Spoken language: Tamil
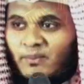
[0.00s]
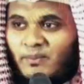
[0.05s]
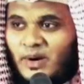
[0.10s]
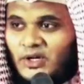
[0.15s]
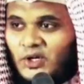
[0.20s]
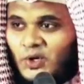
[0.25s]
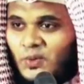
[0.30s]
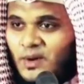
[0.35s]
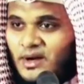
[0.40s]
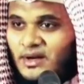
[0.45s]

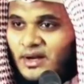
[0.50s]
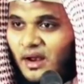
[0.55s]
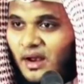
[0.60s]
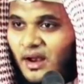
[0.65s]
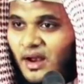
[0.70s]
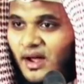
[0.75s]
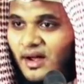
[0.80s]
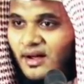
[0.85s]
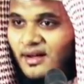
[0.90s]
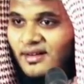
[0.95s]
மட்டுமென்று
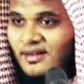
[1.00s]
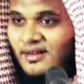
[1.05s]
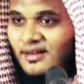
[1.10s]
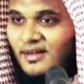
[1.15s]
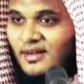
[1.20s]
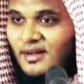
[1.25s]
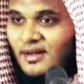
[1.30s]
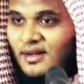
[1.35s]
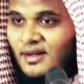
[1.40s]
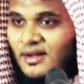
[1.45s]
அல்லாஹ்
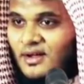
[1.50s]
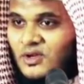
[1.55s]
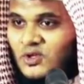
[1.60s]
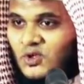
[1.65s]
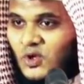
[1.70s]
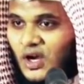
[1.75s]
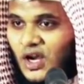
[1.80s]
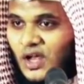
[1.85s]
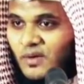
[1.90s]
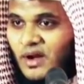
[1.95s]

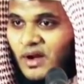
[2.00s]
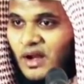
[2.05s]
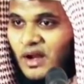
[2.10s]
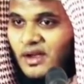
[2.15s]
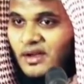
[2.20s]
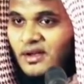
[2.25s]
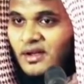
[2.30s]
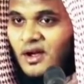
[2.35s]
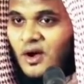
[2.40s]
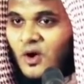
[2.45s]

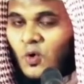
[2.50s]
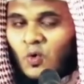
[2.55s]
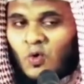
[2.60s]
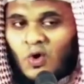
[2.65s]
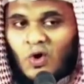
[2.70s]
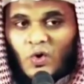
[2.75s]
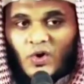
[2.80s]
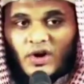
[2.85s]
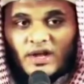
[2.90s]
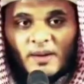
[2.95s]
சொல்லவில்லை
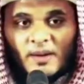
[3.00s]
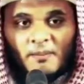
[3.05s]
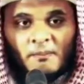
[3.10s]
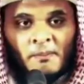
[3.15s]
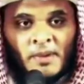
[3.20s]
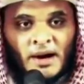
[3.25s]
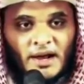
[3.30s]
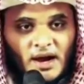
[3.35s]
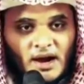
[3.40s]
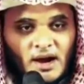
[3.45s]
உங்களுடைய
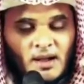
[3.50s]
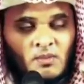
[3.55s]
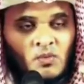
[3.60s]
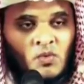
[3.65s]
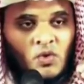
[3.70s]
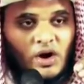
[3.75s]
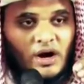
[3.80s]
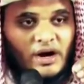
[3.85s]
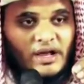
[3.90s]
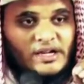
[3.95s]

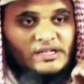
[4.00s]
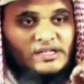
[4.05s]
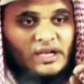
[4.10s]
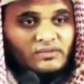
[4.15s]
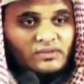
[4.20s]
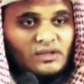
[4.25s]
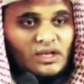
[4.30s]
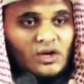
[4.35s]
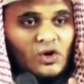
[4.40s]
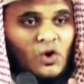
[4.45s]
மரணம் உங்களை
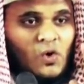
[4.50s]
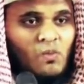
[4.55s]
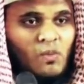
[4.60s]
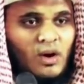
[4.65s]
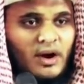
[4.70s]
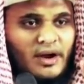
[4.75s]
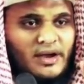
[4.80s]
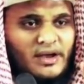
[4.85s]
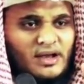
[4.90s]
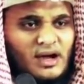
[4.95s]

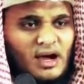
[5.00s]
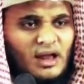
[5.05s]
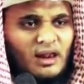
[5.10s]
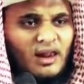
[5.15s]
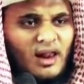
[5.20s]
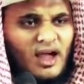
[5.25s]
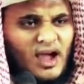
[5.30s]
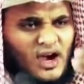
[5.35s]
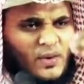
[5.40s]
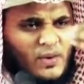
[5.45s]
சந்திக்கும் வரை
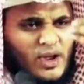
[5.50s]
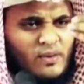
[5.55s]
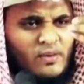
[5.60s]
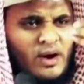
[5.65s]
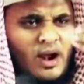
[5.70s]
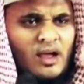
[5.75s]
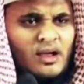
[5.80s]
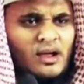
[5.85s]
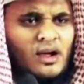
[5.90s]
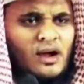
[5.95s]
அல்லாஹுவை
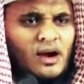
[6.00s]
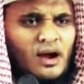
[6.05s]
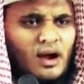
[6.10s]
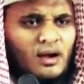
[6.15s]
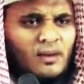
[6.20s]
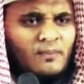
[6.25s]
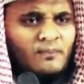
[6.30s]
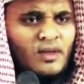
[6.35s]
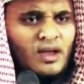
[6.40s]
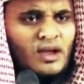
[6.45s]

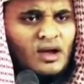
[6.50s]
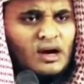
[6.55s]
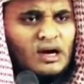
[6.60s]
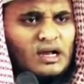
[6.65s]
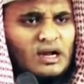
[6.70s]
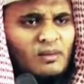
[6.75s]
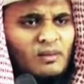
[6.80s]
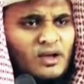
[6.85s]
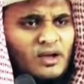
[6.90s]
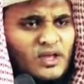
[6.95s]
வணங்குங்கள்
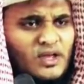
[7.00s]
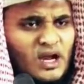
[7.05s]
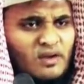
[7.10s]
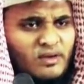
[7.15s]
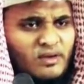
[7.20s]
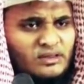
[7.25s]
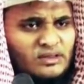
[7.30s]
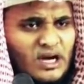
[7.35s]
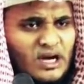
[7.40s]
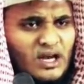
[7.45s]
ரமதான்
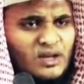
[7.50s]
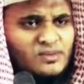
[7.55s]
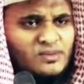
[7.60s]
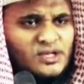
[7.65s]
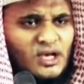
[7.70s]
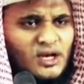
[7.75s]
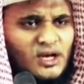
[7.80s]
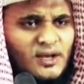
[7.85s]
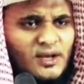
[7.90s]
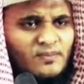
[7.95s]

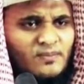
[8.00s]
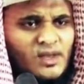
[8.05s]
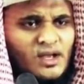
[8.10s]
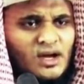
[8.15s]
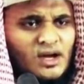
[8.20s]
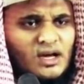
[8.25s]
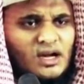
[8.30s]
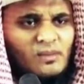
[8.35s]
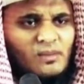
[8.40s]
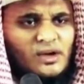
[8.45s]
வந்தாலும் சரி
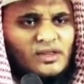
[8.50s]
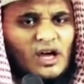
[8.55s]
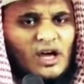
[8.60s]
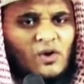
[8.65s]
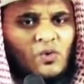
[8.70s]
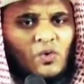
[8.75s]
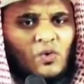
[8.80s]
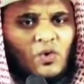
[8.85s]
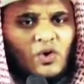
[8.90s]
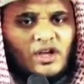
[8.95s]

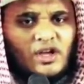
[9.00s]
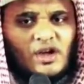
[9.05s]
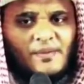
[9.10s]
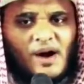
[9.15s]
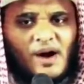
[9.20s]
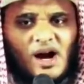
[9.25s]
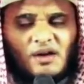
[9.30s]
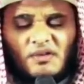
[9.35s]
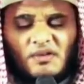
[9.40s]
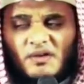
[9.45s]
ரமதான் உங்களுடைய
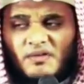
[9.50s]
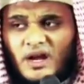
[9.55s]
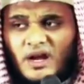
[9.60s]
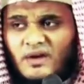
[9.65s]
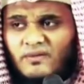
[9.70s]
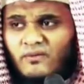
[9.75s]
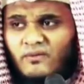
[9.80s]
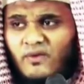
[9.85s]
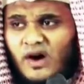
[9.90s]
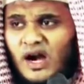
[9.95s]
வாழ்வை
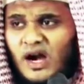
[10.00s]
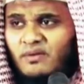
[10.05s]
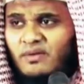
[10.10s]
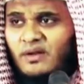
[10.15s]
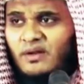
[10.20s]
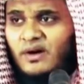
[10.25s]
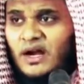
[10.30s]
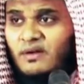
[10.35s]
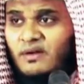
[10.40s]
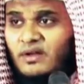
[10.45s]
வர
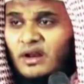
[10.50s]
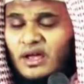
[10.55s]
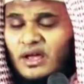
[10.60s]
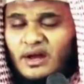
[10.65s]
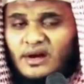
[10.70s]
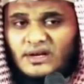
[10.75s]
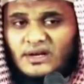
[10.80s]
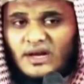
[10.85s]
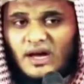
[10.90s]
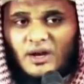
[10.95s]
வாழ்வில்
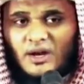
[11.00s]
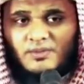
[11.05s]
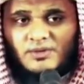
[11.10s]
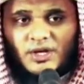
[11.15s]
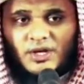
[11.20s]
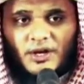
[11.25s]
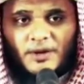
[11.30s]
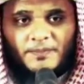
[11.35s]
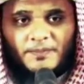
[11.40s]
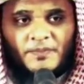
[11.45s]
வரவில்லை என்றாலும்
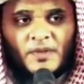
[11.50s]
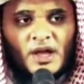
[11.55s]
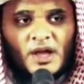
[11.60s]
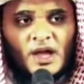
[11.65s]
சரி